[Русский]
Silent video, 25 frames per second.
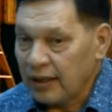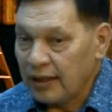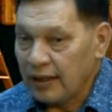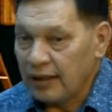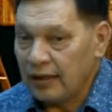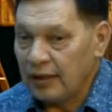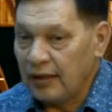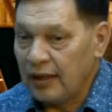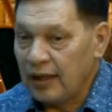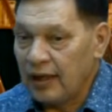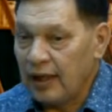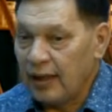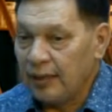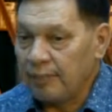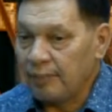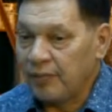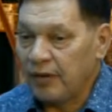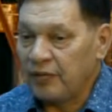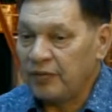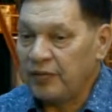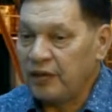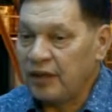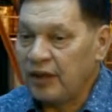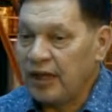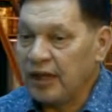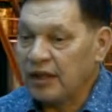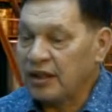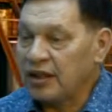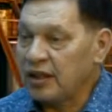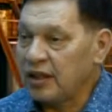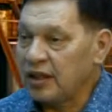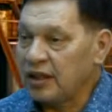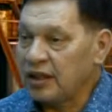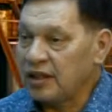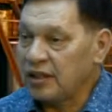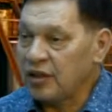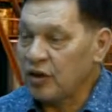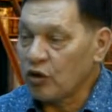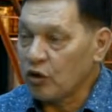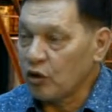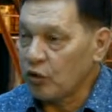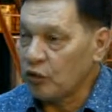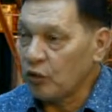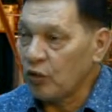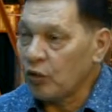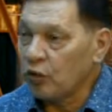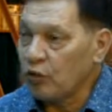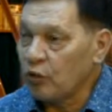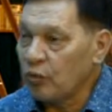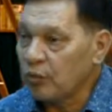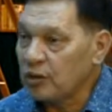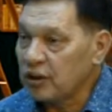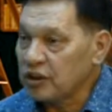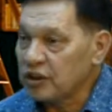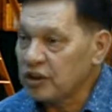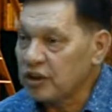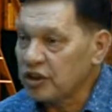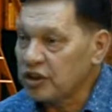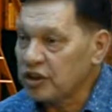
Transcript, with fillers: для профилактики здорового образа